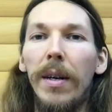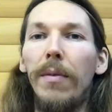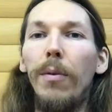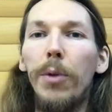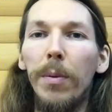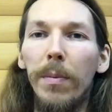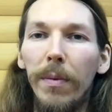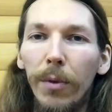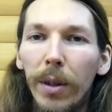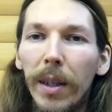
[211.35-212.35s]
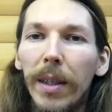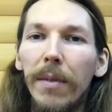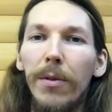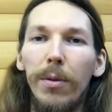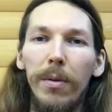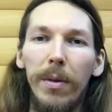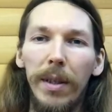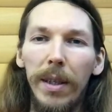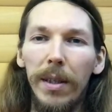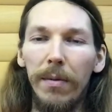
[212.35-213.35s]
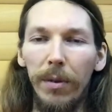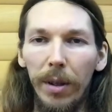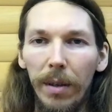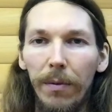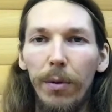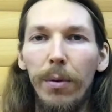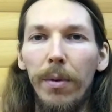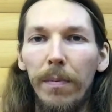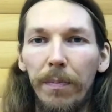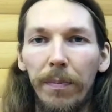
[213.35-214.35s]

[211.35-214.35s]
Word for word: В общем, вот это все есть в интервью